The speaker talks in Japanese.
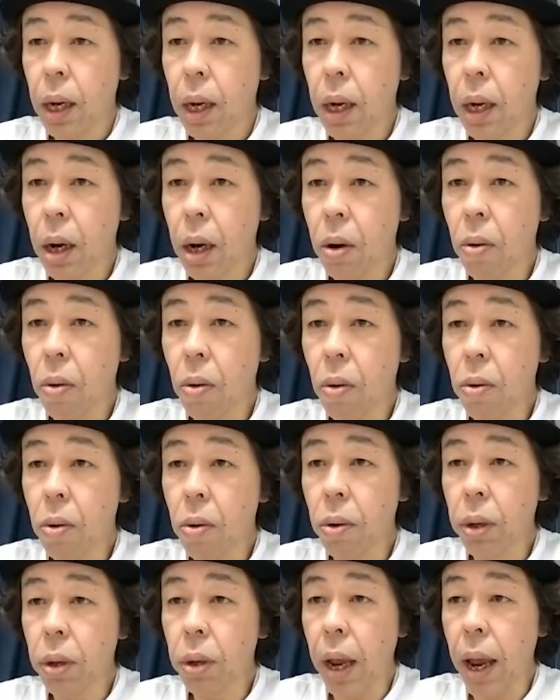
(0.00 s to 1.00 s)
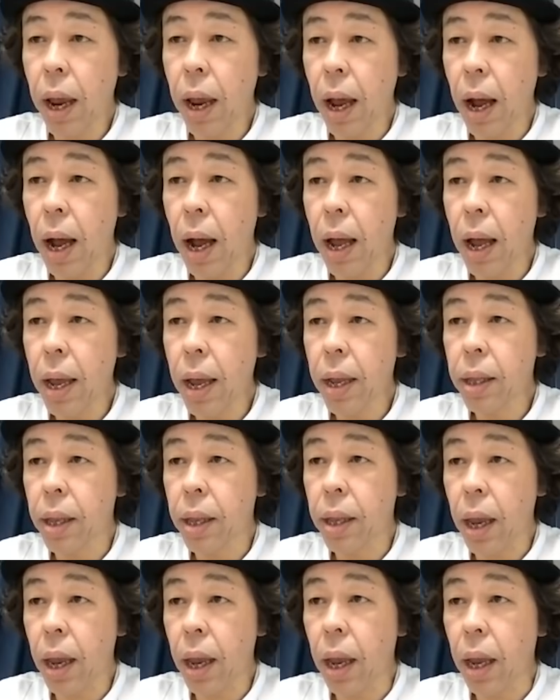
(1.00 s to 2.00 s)
だからここであえ
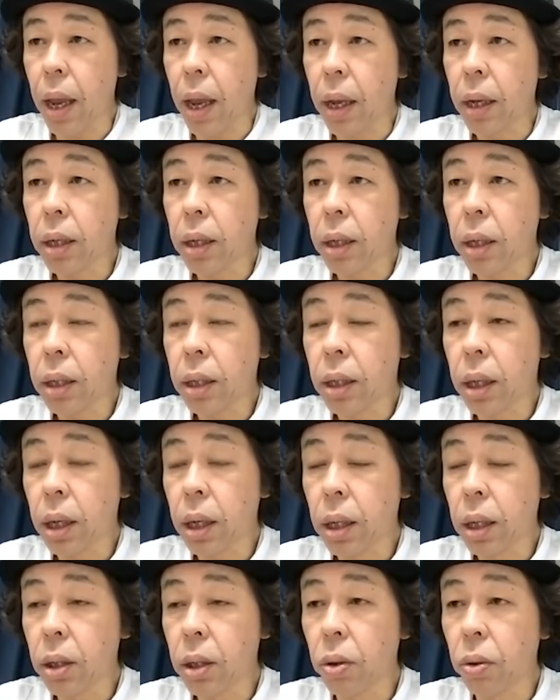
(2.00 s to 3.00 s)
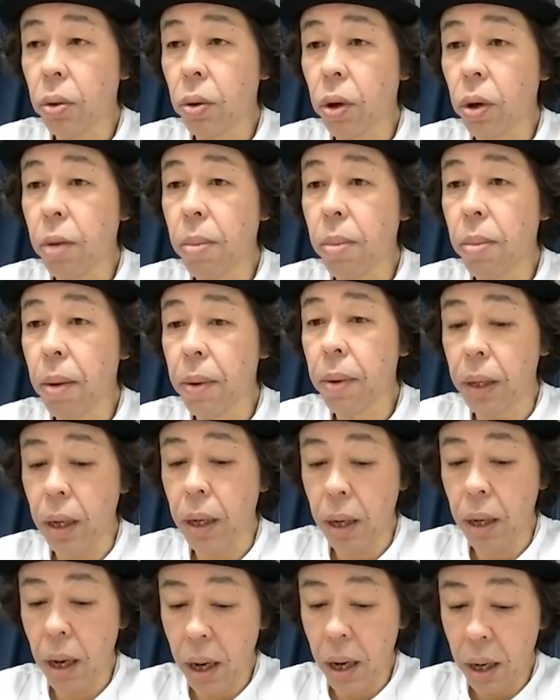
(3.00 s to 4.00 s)
てその今ま
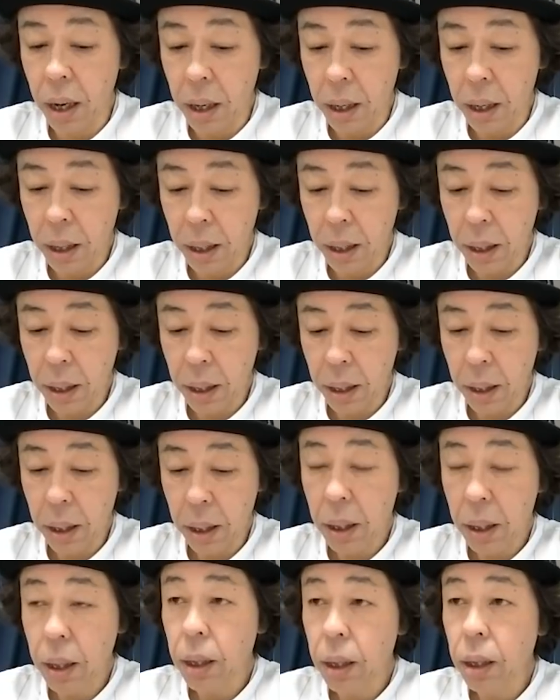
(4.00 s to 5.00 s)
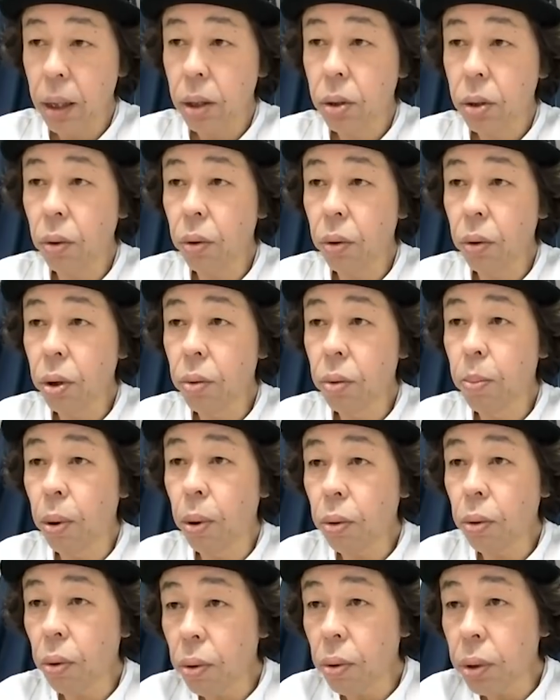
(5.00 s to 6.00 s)
でね、はい、そういう
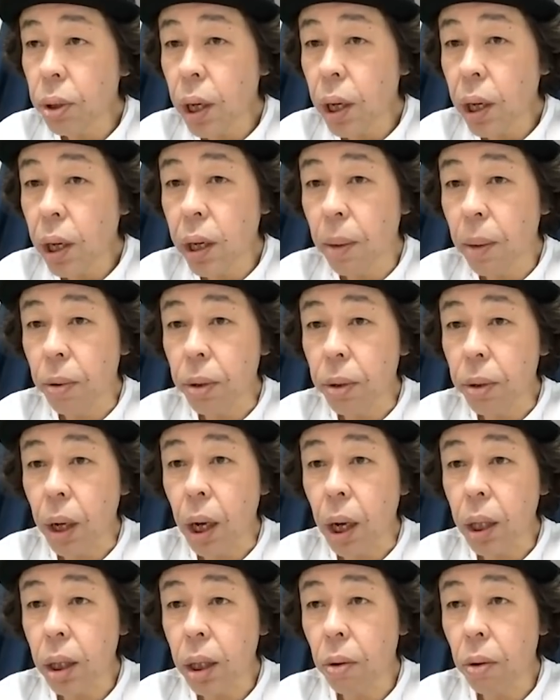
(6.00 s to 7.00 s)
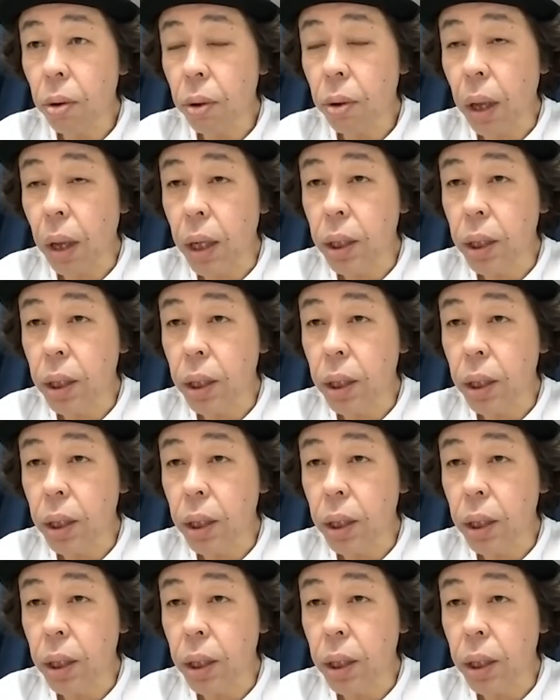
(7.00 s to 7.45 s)
ボトル的なもんって買ったことな